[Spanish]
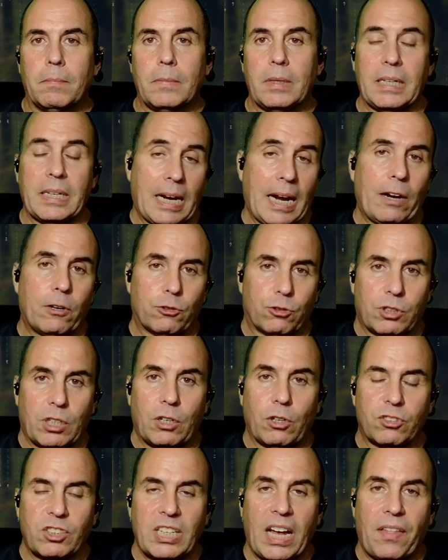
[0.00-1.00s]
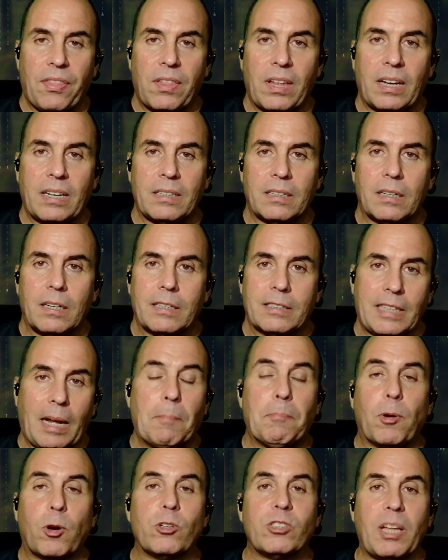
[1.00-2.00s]
Y claro, si no se hacen,
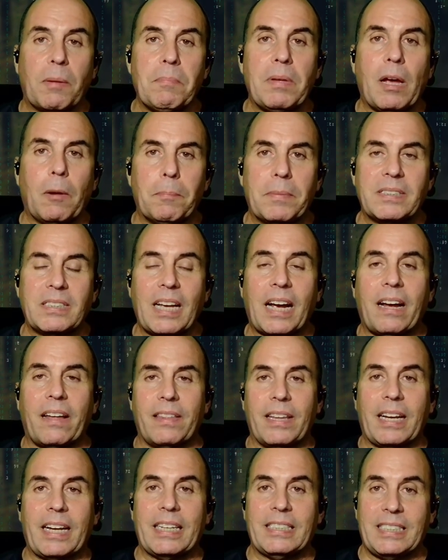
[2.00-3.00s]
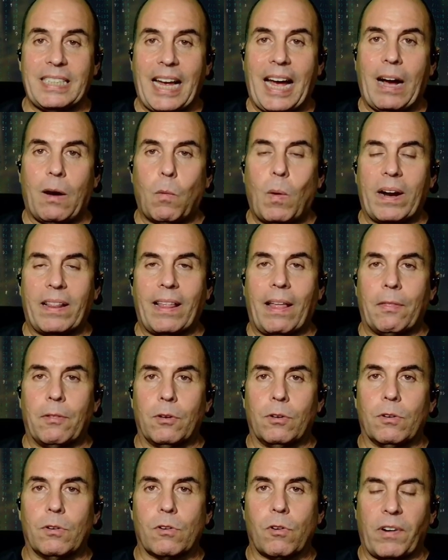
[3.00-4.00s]
tampoco te envía un mensaje de que se ha
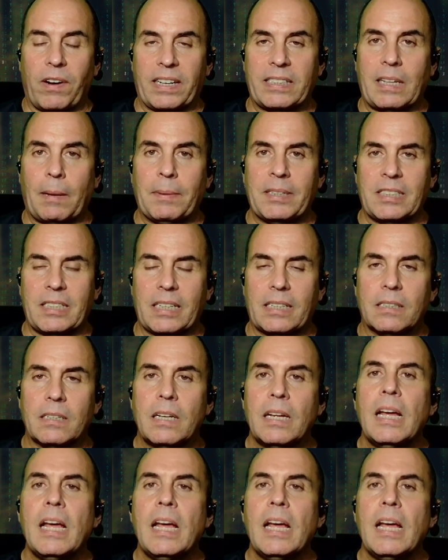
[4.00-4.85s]
guardado correctamente.